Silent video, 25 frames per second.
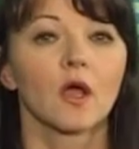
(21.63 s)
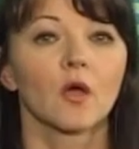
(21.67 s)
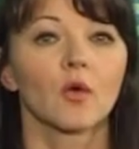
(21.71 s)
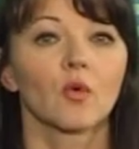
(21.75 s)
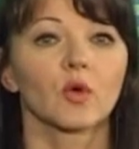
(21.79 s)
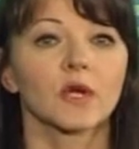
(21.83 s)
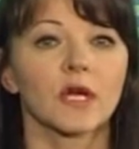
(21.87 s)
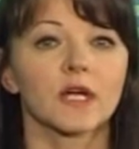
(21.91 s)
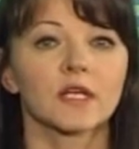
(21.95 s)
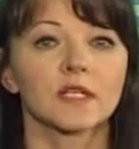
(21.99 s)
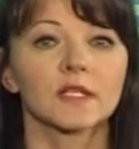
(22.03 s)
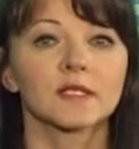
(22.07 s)

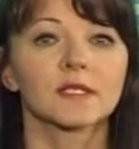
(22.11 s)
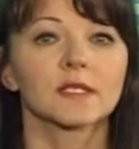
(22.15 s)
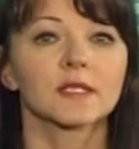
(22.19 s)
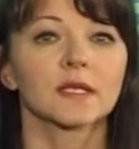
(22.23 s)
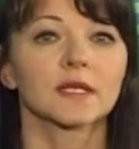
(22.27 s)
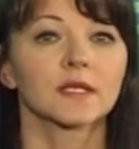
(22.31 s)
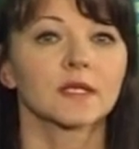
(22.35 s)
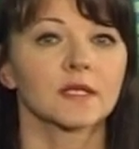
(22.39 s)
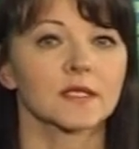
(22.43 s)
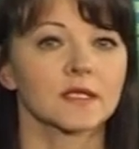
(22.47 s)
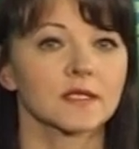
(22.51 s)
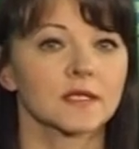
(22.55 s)
уроженца
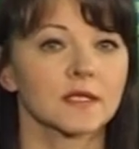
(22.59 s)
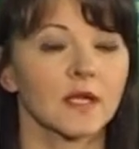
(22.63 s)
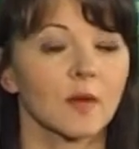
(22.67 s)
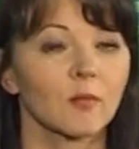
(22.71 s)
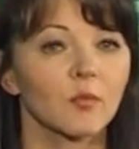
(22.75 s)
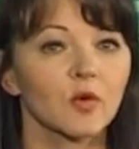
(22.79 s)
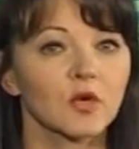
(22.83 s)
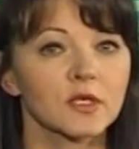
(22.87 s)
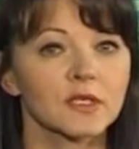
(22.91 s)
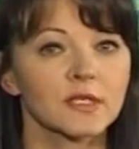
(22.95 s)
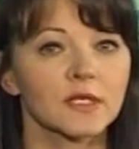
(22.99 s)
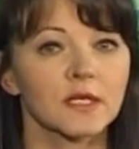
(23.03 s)

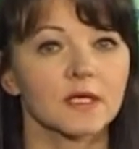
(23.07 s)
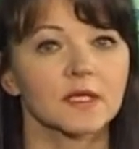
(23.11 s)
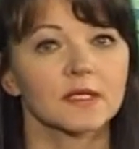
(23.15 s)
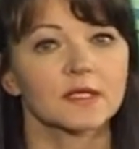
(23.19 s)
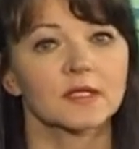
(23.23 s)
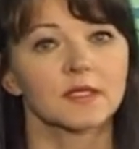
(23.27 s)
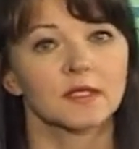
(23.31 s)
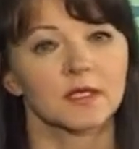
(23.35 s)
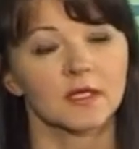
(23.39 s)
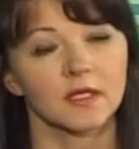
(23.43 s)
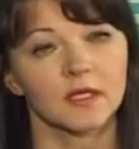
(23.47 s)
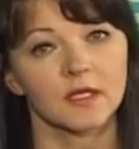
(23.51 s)
Красноборска
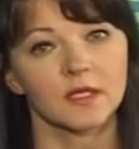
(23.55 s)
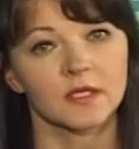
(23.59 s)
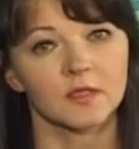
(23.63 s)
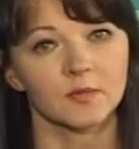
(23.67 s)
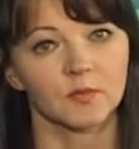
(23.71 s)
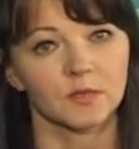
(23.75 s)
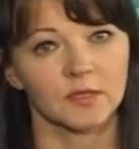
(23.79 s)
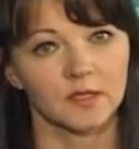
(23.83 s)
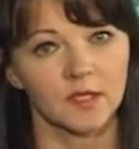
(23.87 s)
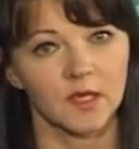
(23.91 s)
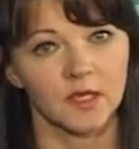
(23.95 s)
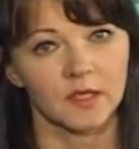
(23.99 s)
Сергея
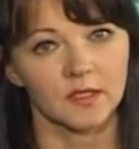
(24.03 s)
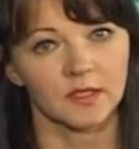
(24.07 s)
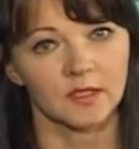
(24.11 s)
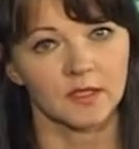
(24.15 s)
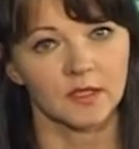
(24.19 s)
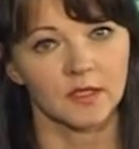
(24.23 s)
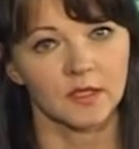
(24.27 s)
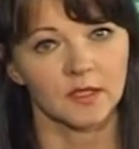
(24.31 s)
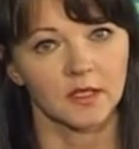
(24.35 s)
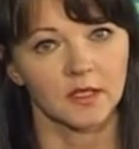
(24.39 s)
Сметанина.